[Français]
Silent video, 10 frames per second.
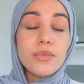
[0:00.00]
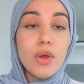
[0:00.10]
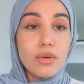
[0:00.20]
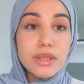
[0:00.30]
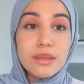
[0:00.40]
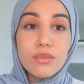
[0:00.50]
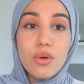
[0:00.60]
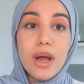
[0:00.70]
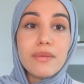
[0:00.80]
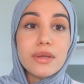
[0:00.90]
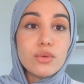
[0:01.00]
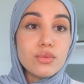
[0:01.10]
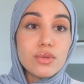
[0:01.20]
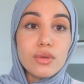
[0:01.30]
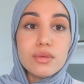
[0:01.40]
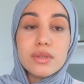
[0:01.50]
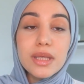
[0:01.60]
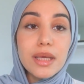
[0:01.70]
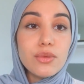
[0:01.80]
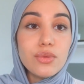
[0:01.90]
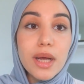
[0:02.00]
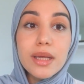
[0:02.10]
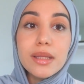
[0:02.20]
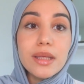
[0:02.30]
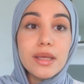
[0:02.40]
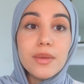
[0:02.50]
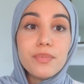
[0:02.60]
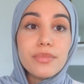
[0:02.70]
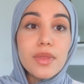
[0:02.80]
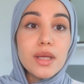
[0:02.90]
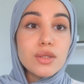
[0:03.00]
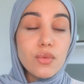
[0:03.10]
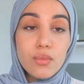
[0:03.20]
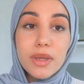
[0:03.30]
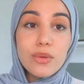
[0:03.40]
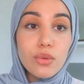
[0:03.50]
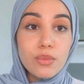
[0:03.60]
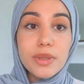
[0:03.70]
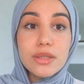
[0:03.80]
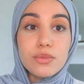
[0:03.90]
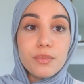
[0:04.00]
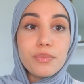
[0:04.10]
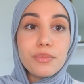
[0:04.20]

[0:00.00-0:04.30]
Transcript: tranquillement, avec constance, régularité, sans vous mettre trop de pression.